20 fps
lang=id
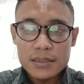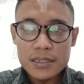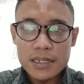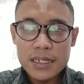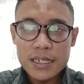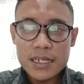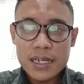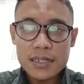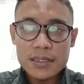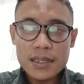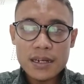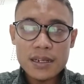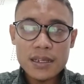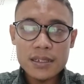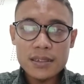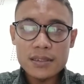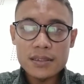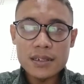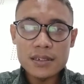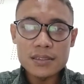Jadikan
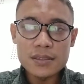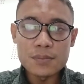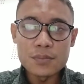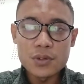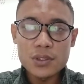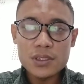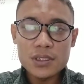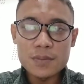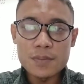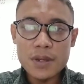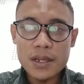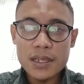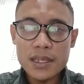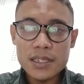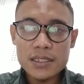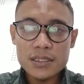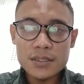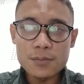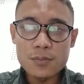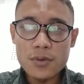target tersebut
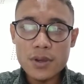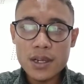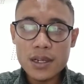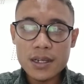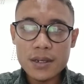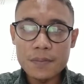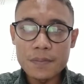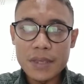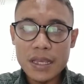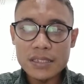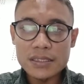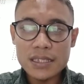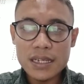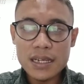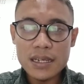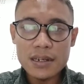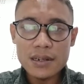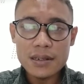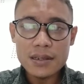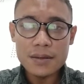sebagai sebuah
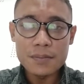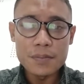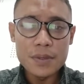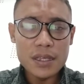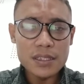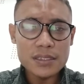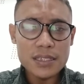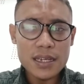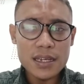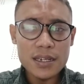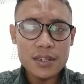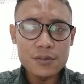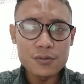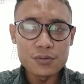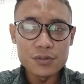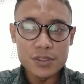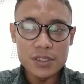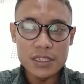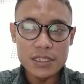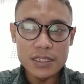kebiasaan-kebiasaan
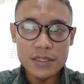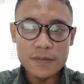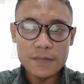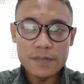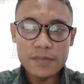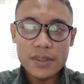kunci.